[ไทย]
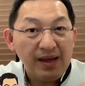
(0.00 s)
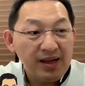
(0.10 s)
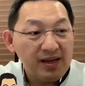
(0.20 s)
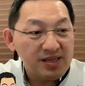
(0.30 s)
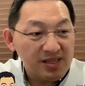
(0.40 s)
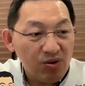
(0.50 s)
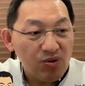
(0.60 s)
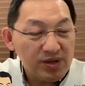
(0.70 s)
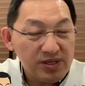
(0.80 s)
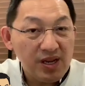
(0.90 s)
นี่คือสิ่งที่
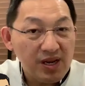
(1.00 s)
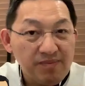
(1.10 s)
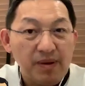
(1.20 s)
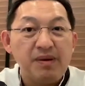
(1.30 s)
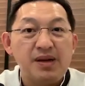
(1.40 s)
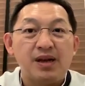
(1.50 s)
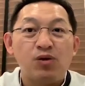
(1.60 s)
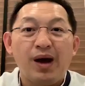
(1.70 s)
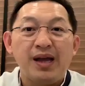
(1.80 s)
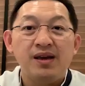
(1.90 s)
OECD นั้นประเมินกันเอา
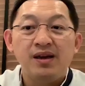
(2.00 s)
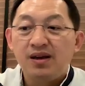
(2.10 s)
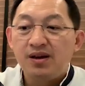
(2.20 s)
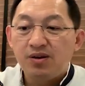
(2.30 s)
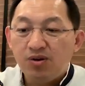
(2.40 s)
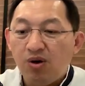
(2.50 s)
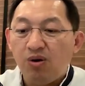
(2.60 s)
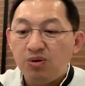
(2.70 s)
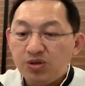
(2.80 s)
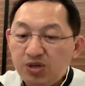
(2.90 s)
ไว้ก็
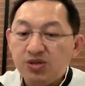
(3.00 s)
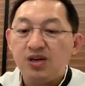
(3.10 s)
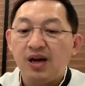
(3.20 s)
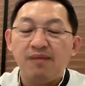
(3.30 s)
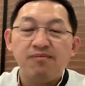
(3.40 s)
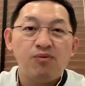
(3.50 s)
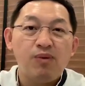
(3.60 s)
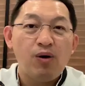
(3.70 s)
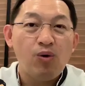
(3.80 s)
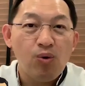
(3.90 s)
ชื่นชมนะครับ
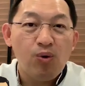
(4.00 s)
ว่าโอ้โห